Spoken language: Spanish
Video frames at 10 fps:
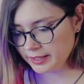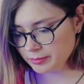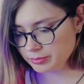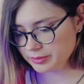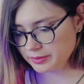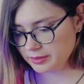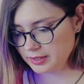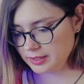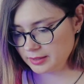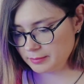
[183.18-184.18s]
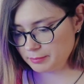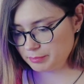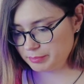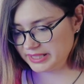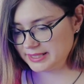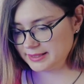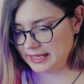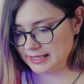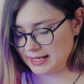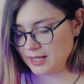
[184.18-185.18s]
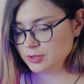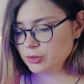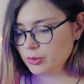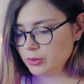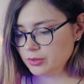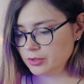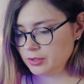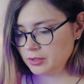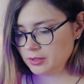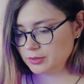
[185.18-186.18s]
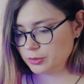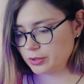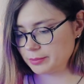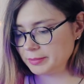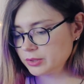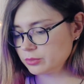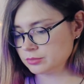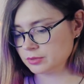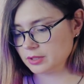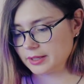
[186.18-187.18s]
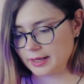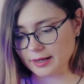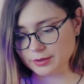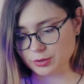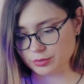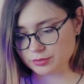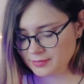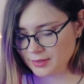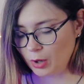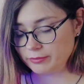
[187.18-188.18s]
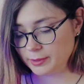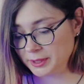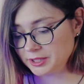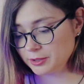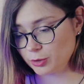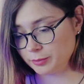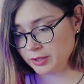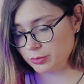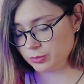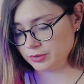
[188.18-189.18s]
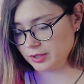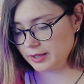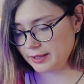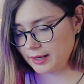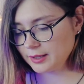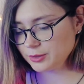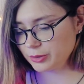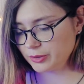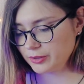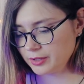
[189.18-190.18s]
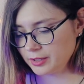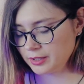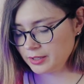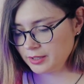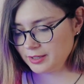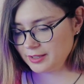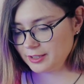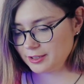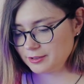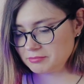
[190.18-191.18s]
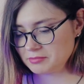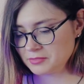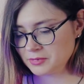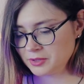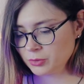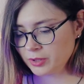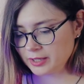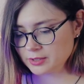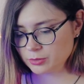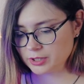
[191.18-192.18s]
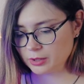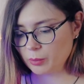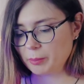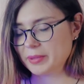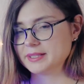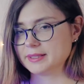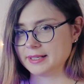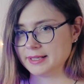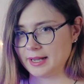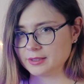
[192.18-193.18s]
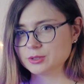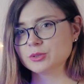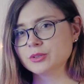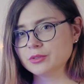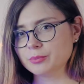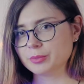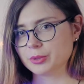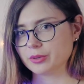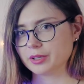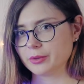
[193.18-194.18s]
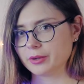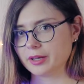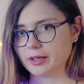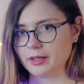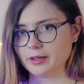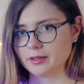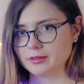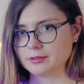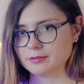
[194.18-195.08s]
nap, pestañazo, dormir un rato. Obviamente dormir un rato Nunca he escuchado pestañazo, pero creo que